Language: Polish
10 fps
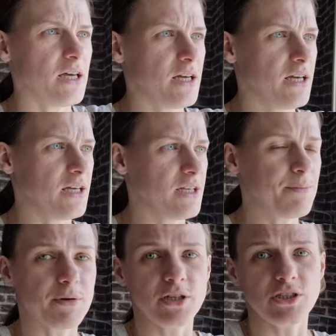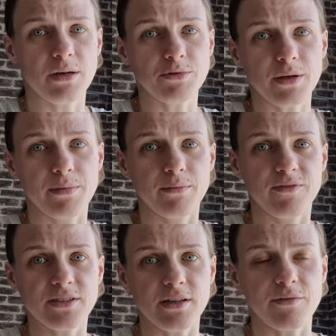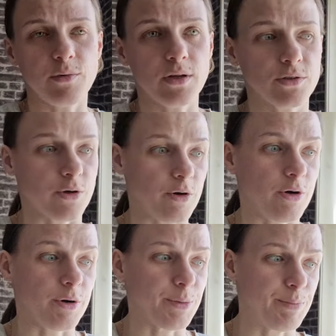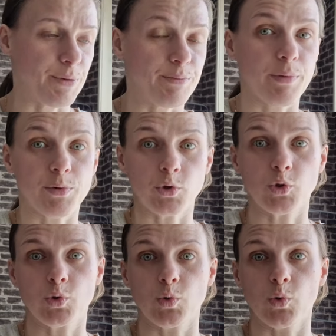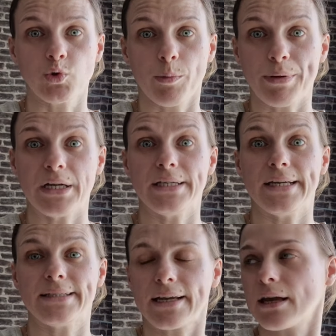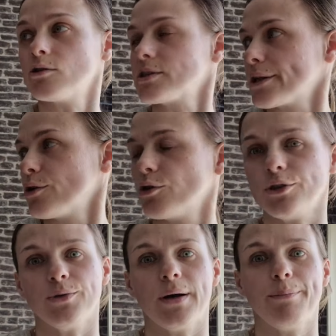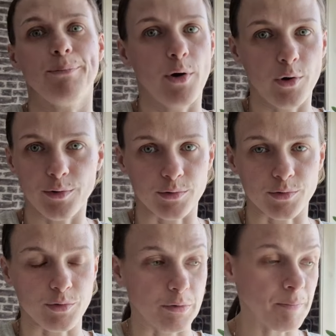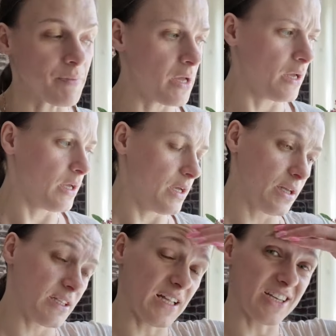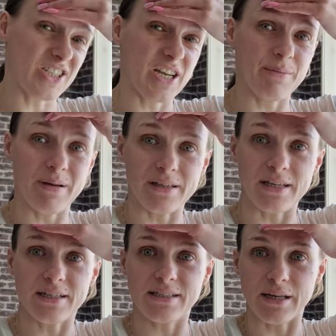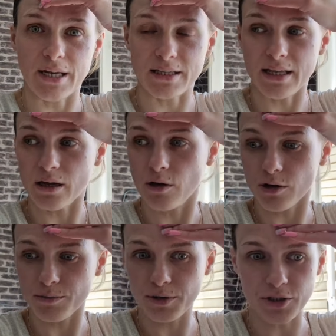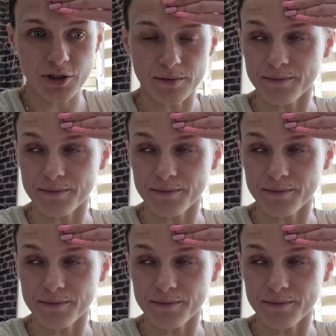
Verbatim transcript: E, I podejrzewam, że jakbym wystawiła, to bym po prostu to pranie, tak jak ostatnio goniła po ogródku. Także chyba nie chcę tego robić.